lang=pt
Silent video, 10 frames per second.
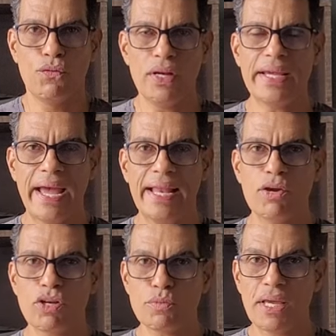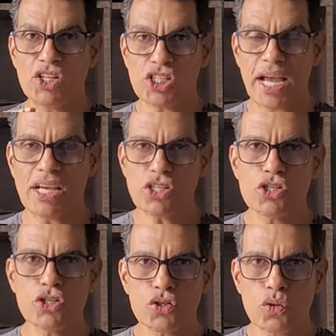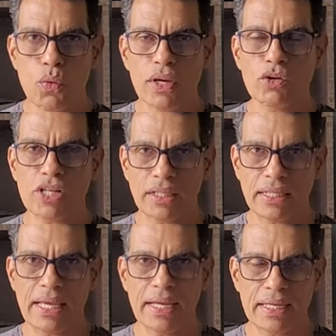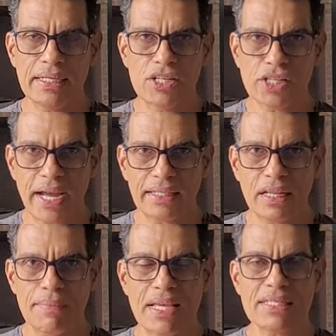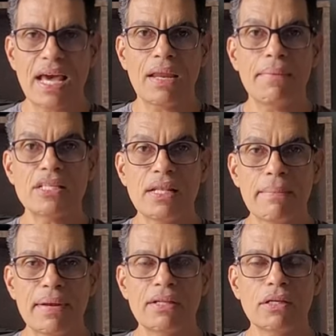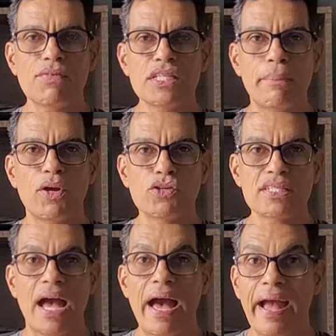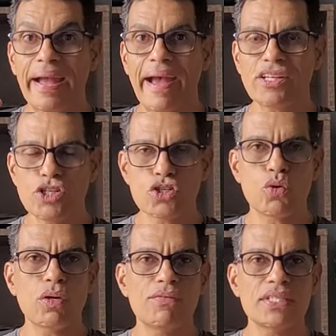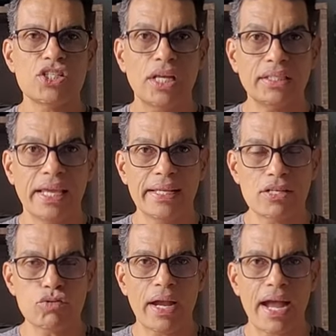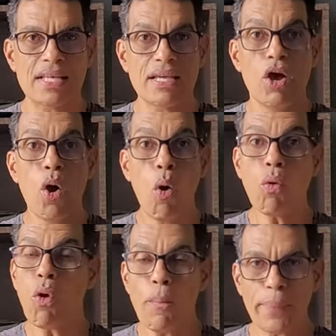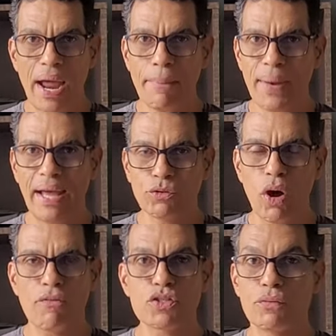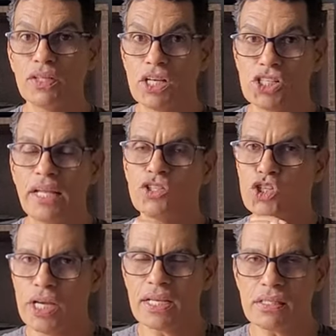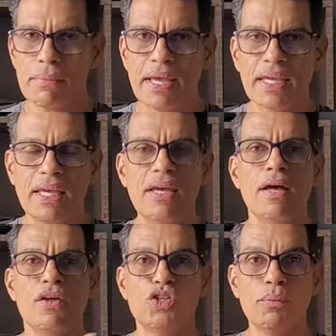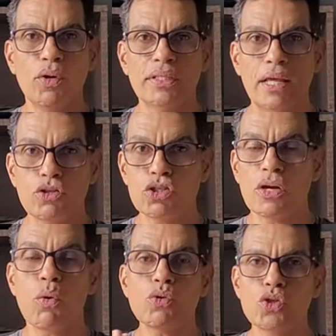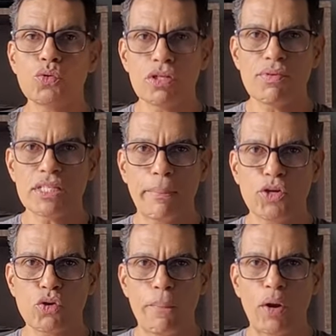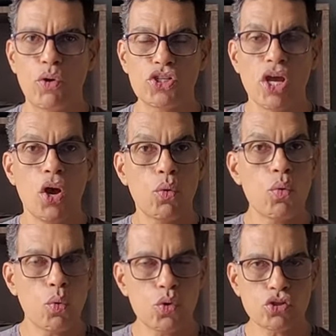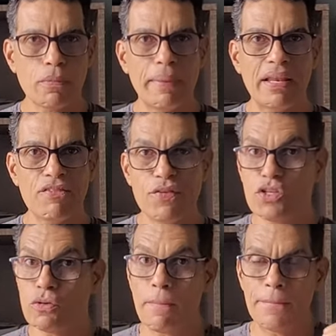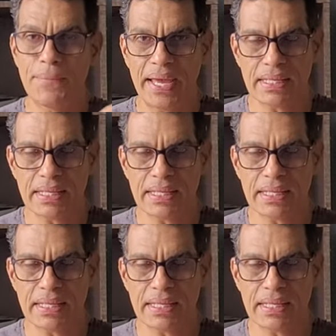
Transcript: Vou ligar ele com as minhas caixas de som que eu já tenho aqui dedicada na minha sala, mas lembrando que você pode usar a caixa de som que você já tem aí na sua casa ou comprar par novos. Eu vou deixar dicas também aqui de modelos e conjuntos que você pode comprar hoje com custo-benefício bem